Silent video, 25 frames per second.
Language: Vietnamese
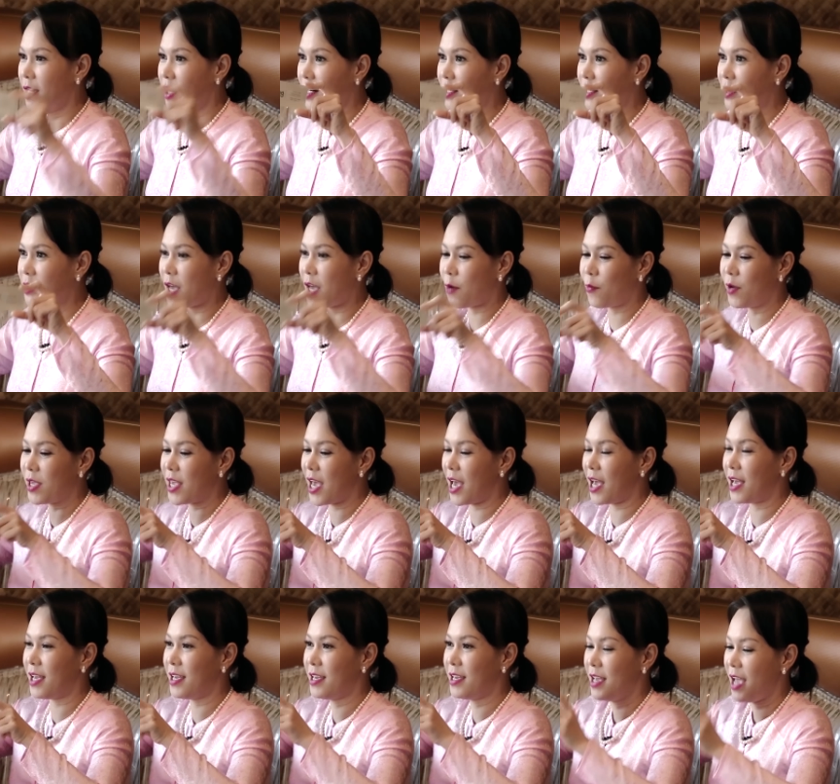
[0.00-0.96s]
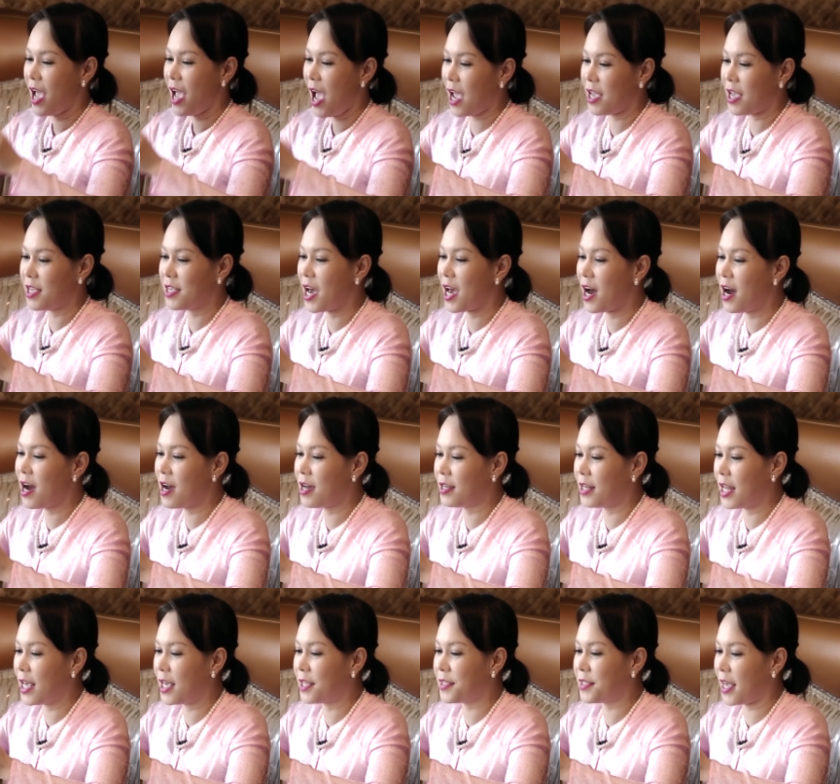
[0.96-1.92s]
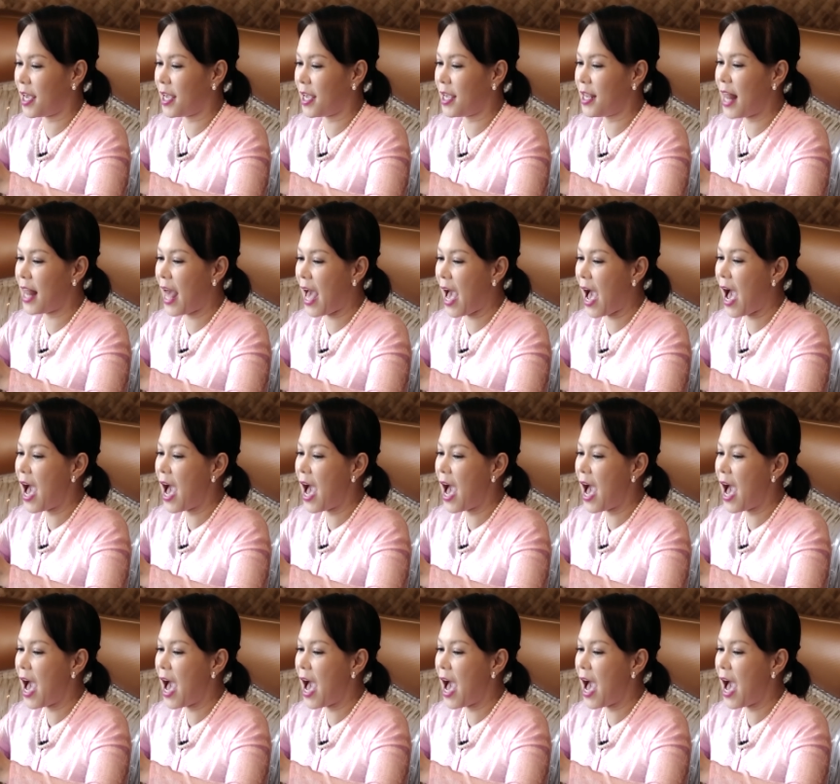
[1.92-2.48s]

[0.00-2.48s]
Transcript: Hương nha quý vị. Hãy nhớ địa chỉ là